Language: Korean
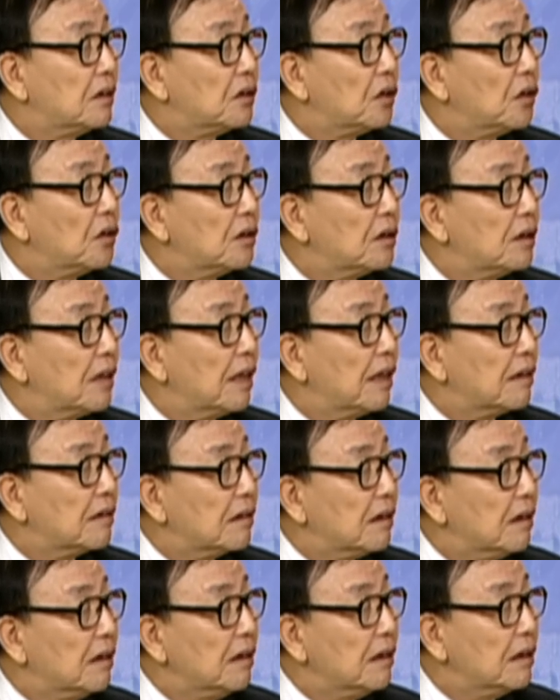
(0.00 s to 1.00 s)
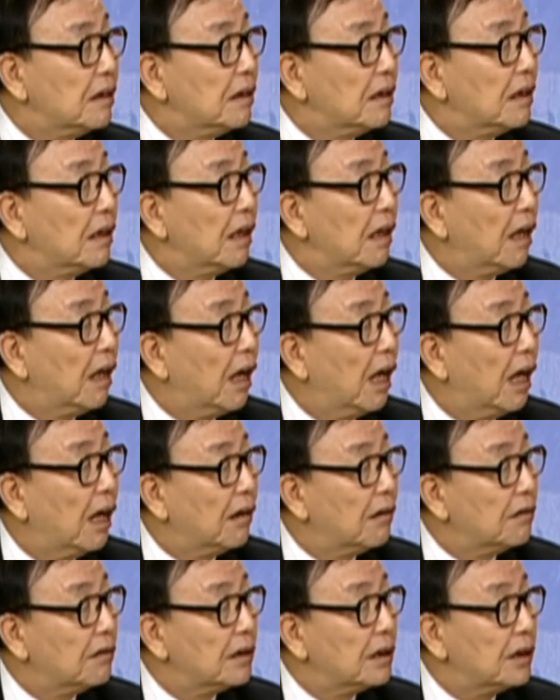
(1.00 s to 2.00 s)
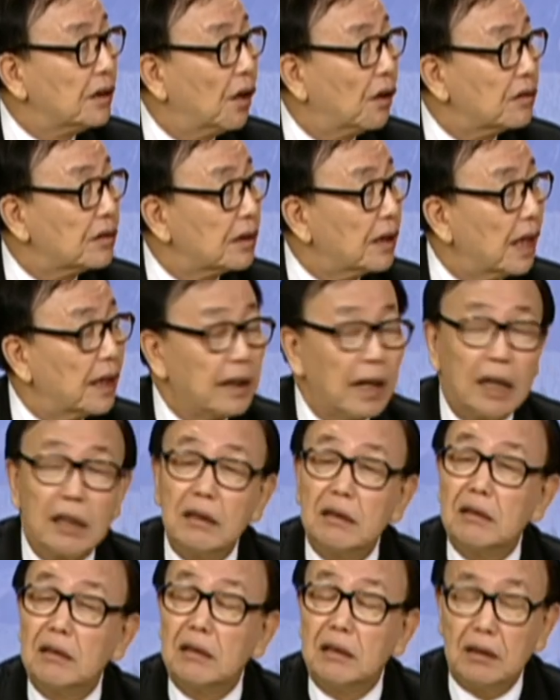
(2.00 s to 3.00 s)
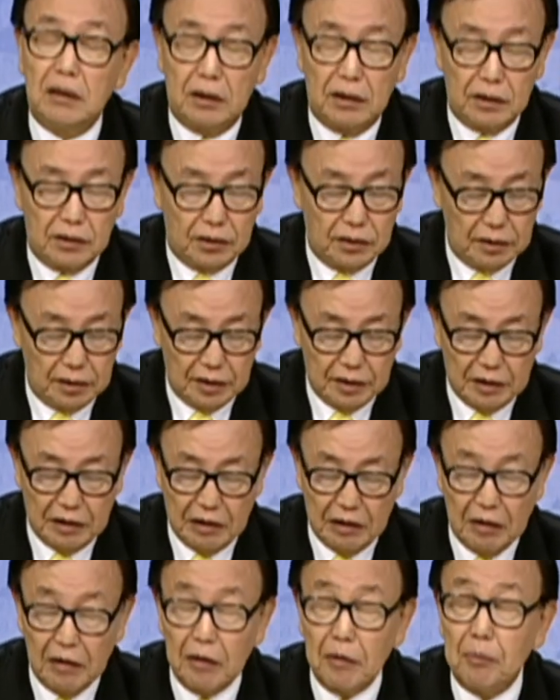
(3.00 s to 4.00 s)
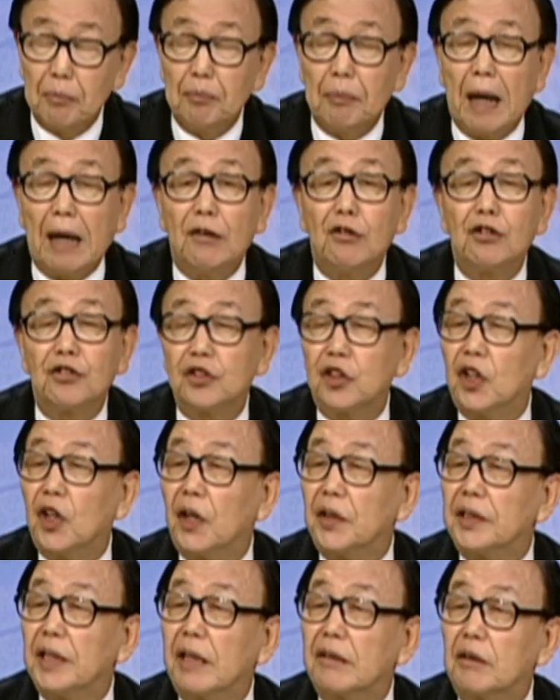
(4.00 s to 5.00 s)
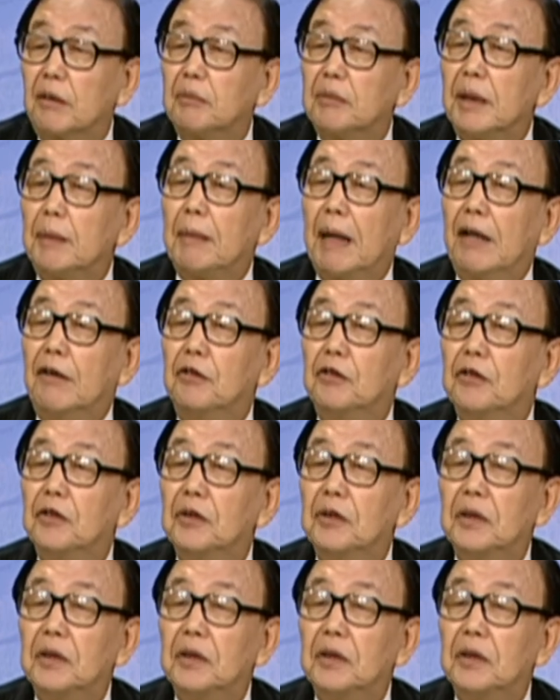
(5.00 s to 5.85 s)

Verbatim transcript: 저는 그래서 아, 역사라는 것은 발로 써야 한다고 합니다. 발로.